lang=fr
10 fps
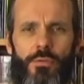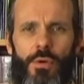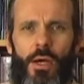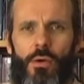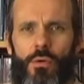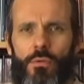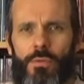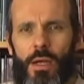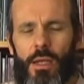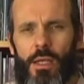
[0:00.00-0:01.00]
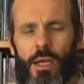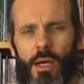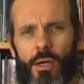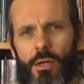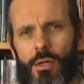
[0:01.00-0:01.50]
fois, on va aller
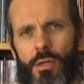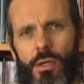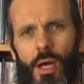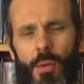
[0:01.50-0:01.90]
euh,